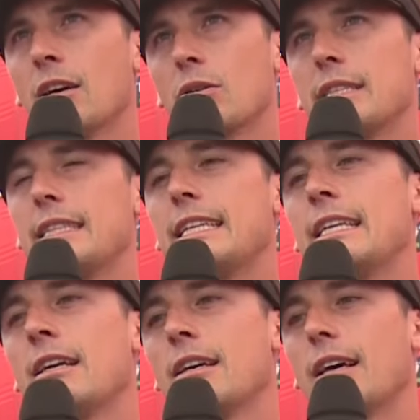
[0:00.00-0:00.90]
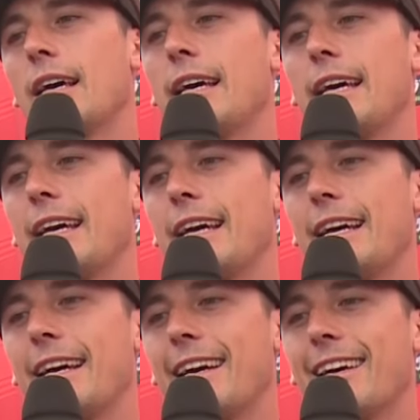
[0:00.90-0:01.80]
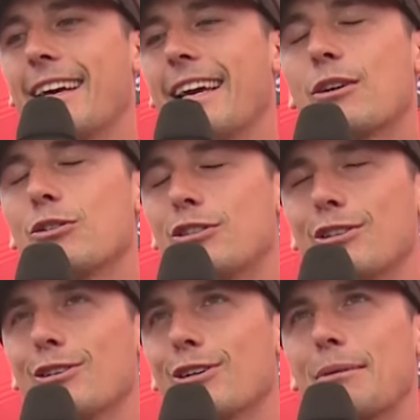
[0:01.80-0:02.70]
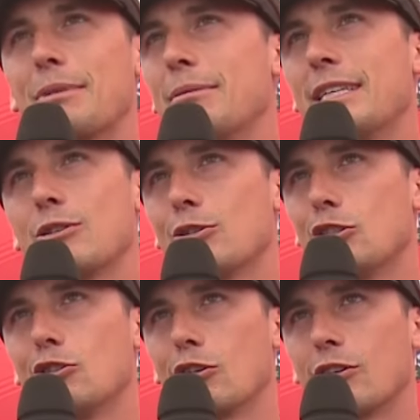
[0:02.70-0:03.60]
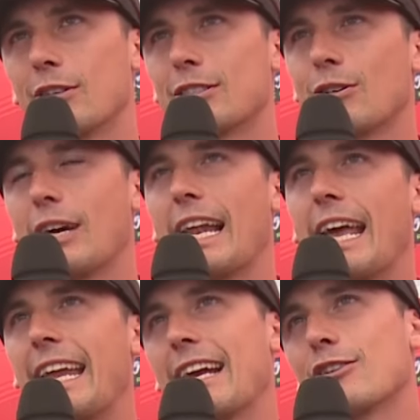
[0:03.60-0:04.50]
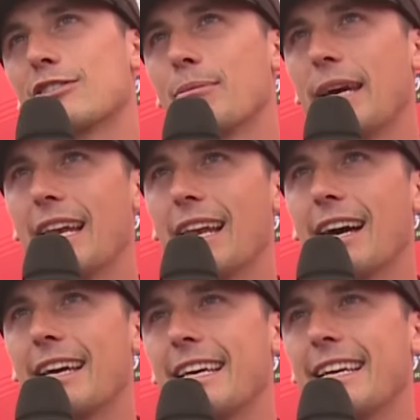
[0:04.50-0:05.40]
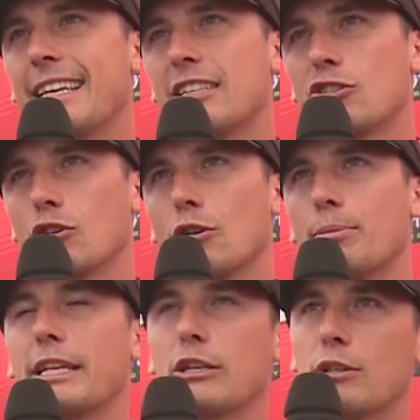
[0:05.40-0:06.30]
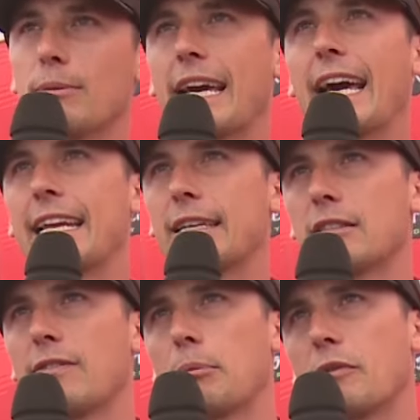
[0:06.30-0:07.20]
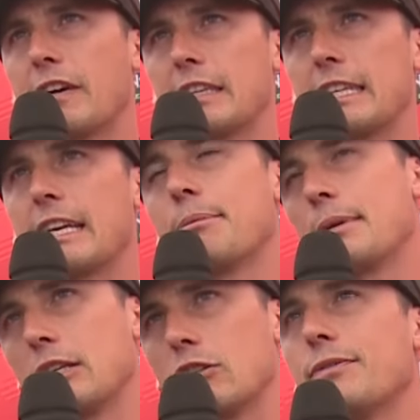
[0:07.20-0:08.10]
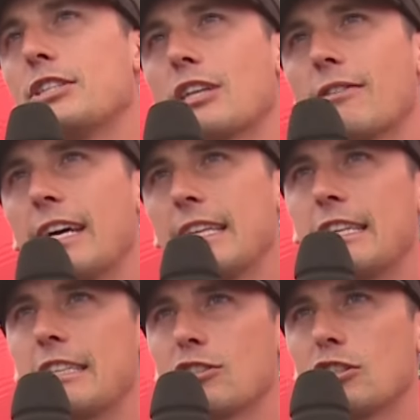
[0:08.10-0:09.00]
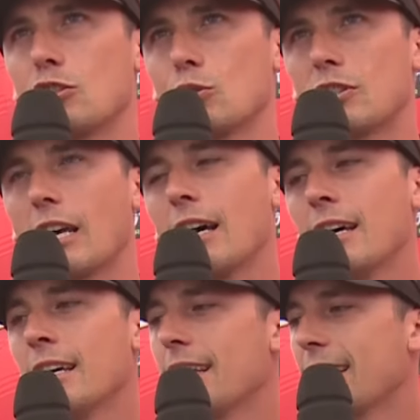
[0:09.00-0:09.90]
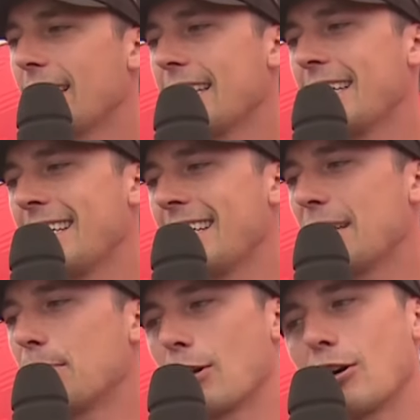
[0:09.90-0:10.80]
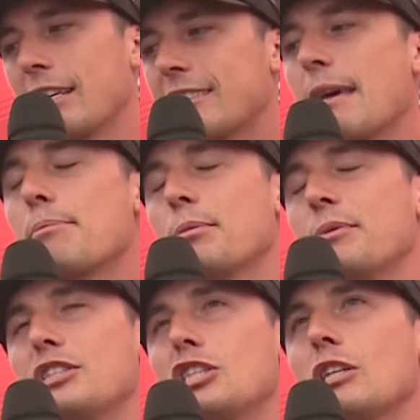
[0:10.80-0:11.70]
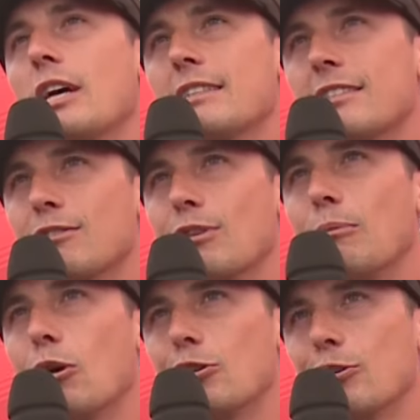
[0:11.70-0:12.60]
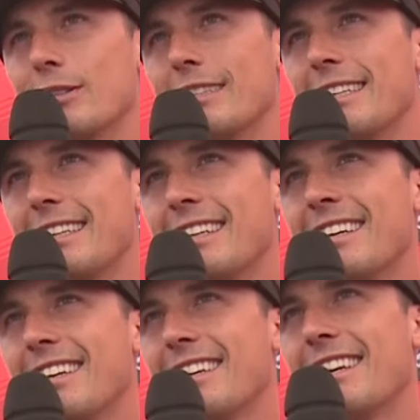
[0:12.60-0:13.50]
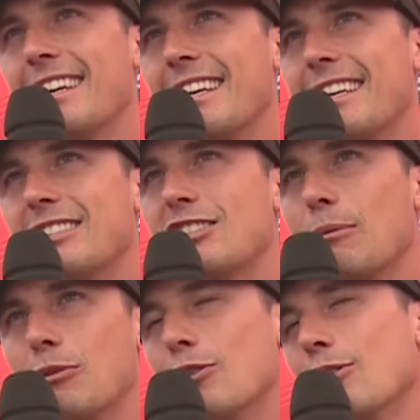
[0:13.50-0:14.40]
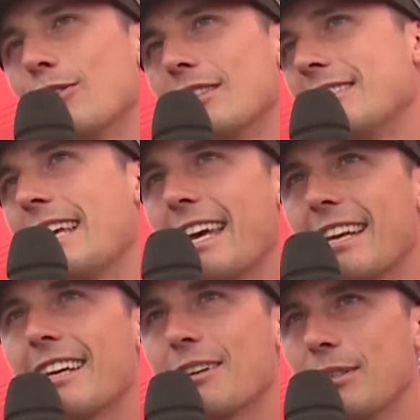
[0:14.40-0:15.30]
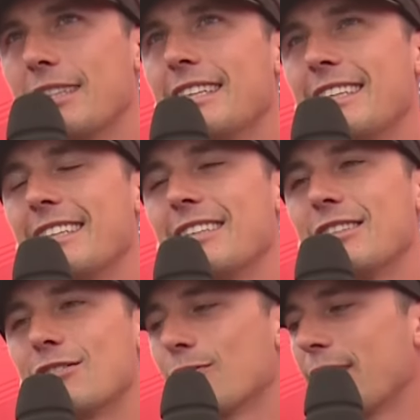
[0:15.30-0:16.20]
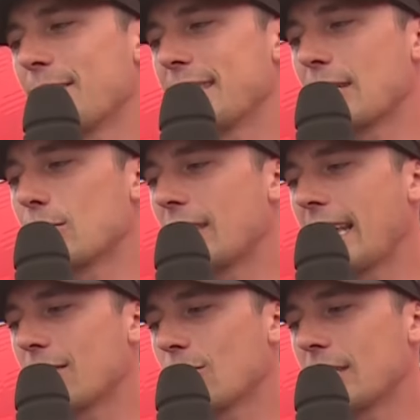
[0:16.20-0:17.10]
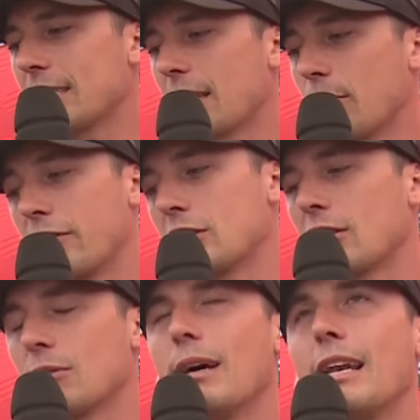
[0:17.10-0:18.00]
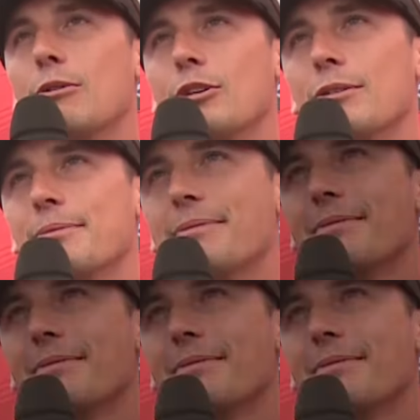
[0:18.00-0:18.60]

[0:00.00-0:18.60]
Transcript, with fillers: quindi eh, è, in continuo cambiamento ogni giorno, questa è, è, la cosa bella e ci sono periodi magari che si fa più fatica e periodi invece che vai in direzione giusta, e, però è sempre più vicino a essere una moto, quindi eh, diciamo di serie e quindi sono veramente contento e stiamo facendo un bel lavoro.